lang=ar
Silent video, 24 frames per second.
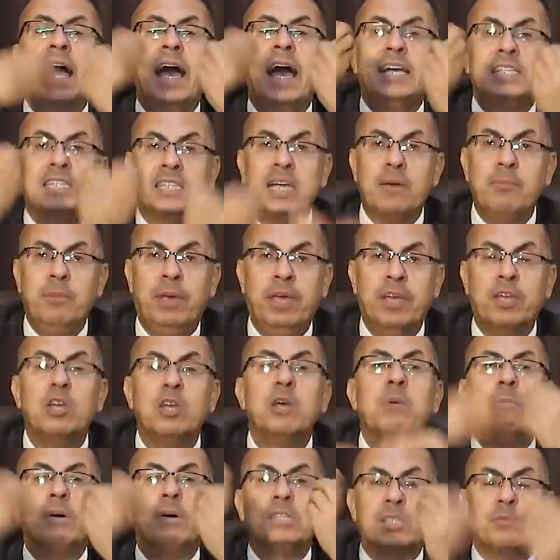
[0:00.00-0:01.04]
هسامحك
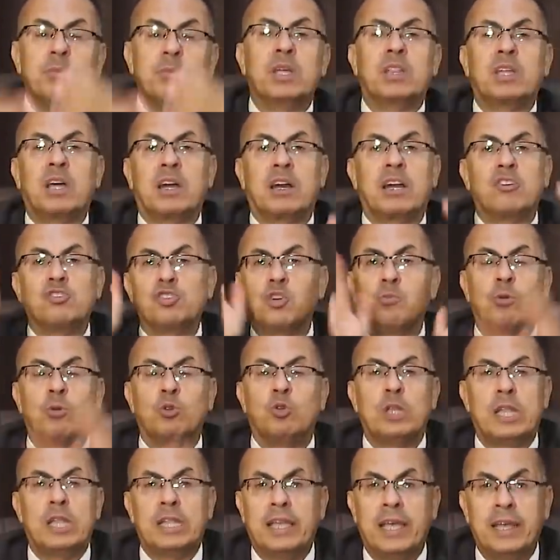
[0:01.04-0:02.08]
بس ما يتكررش
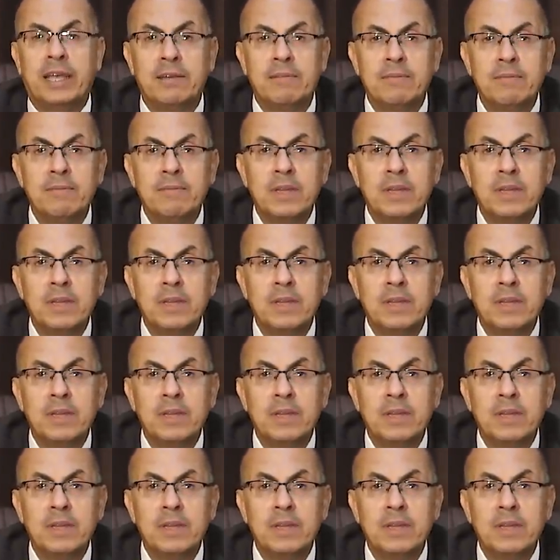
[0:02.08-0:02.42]
الموضوع ده تاني